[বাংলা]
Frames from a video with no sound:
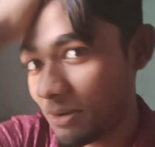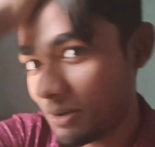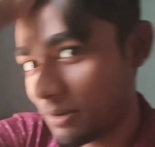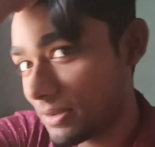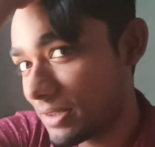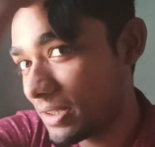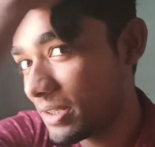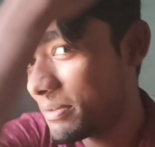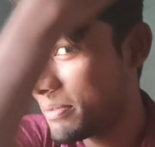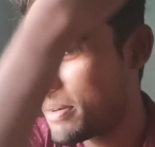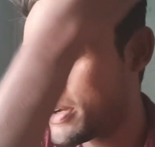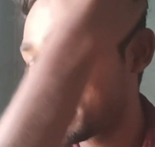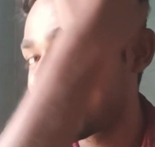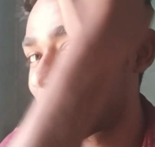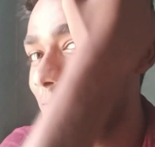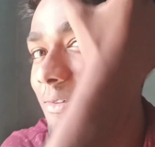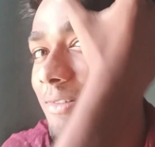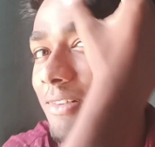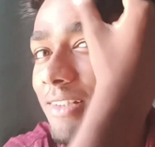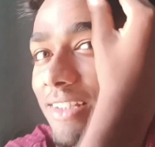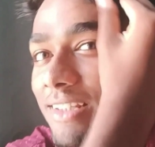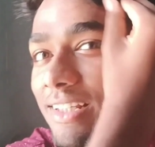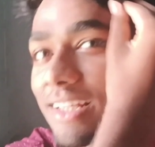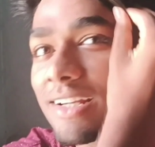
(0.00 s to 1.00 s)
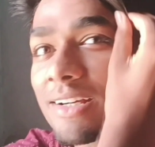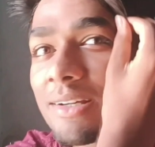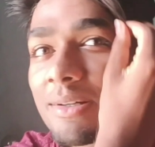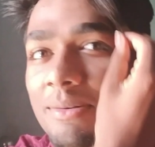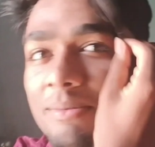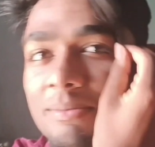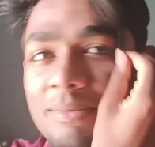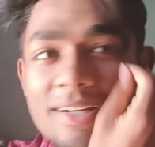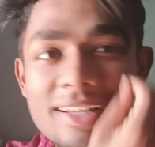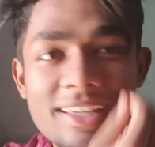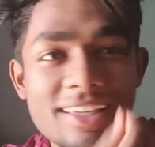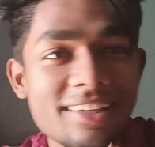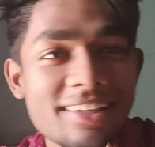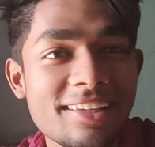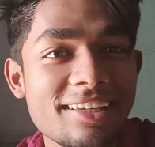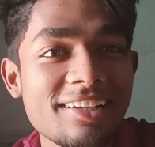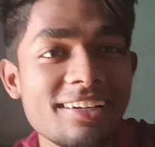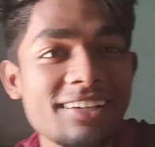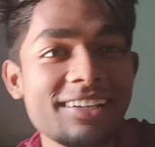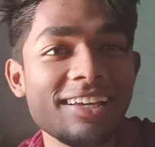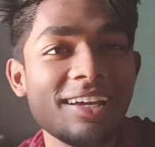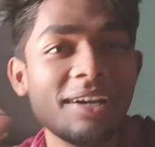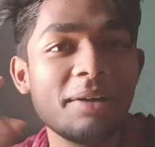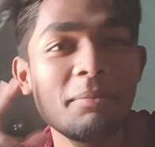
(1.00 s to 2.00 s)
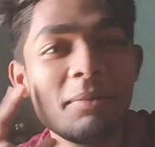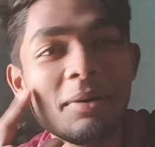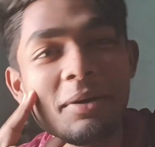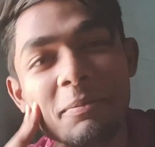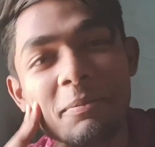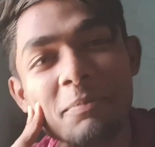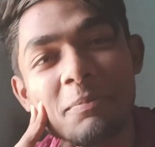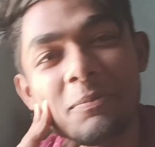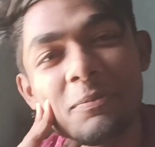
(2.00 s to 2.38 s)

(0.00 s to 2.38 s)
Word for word: পবনদীপ আর অরুণিতার মানে এদেরকে আমার